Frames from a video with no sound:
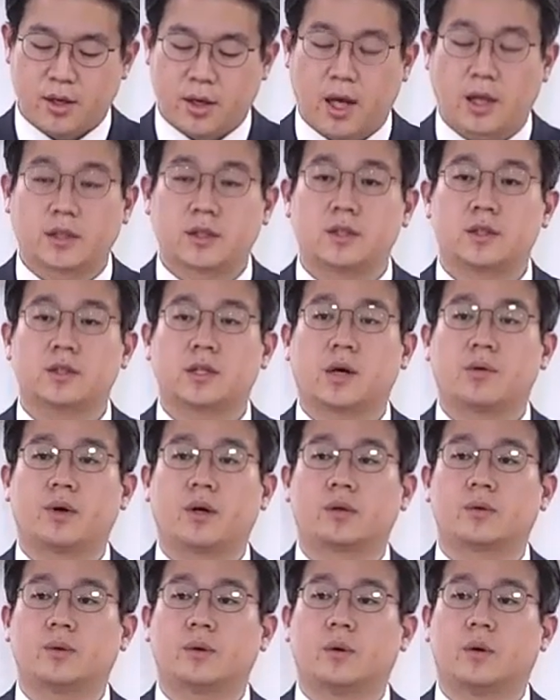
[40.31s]
같은
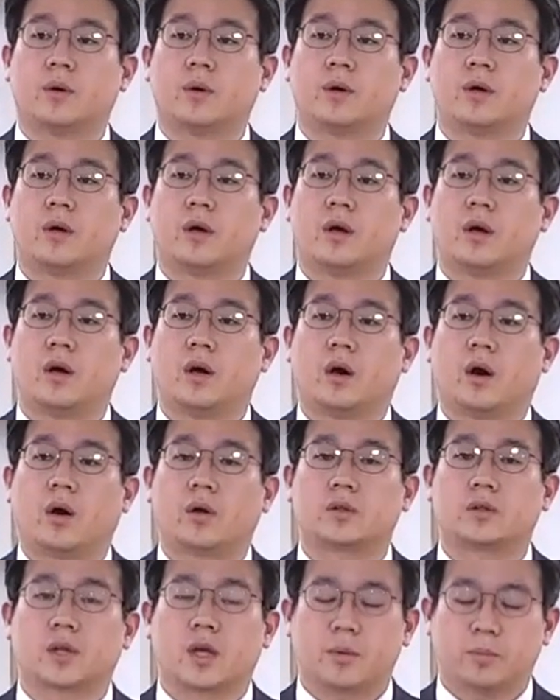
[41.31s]
상황도
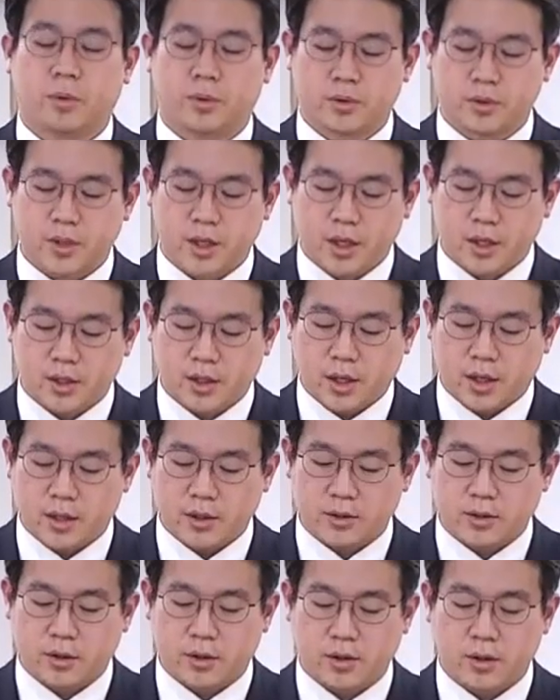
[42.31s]
어떻게 보느냐에
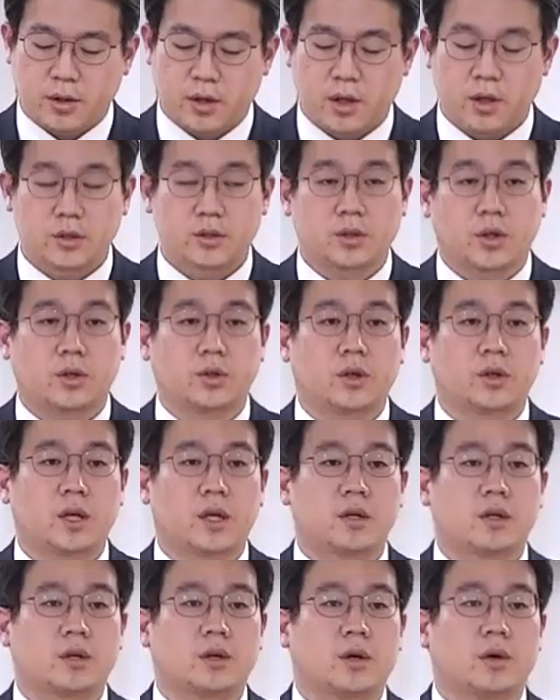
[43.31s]
따라서 전혀
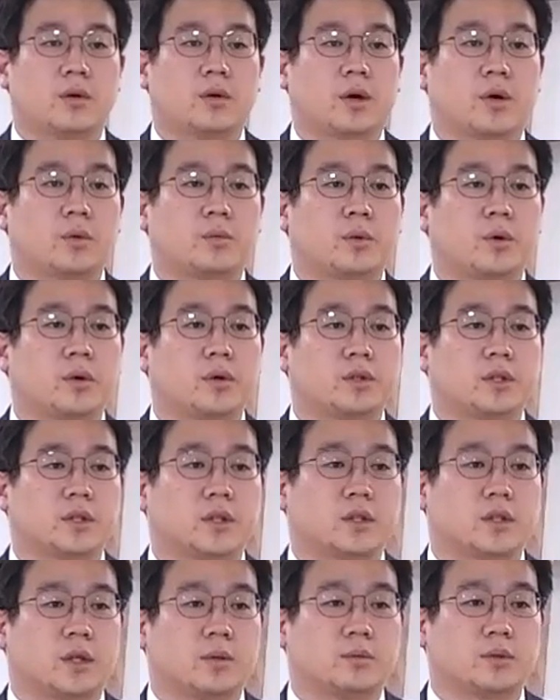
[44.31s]
다른 결과로
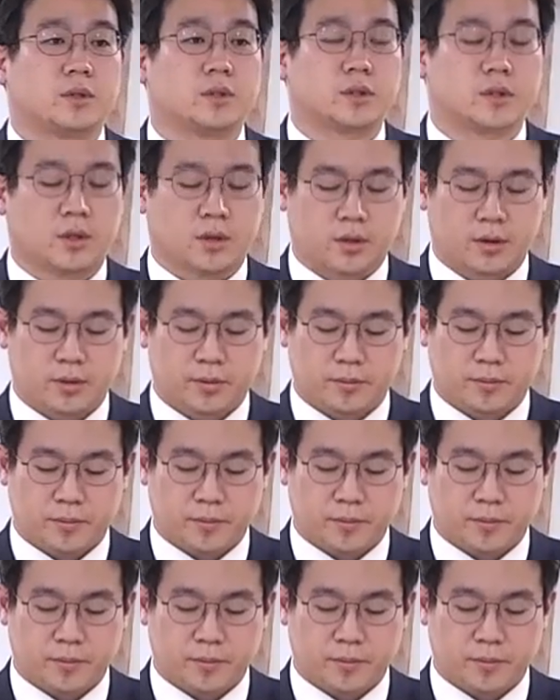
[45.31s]
보여지기 때문이죠.